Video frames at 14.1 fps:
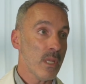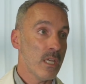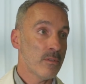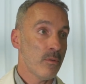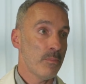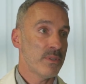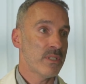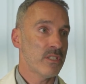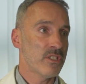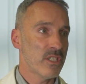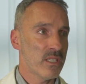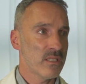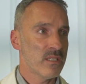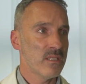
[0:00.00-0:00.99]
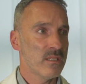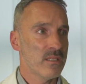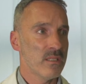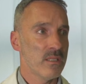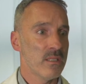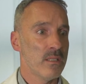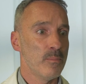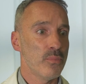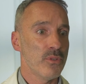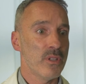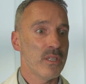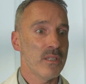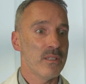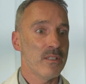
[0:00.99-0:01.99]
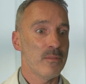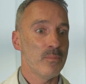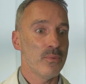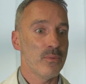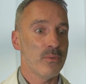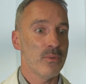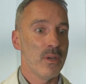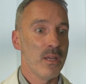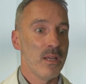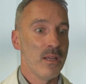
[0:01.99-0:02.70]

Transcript: as próprias agências e, e poderem, tipo,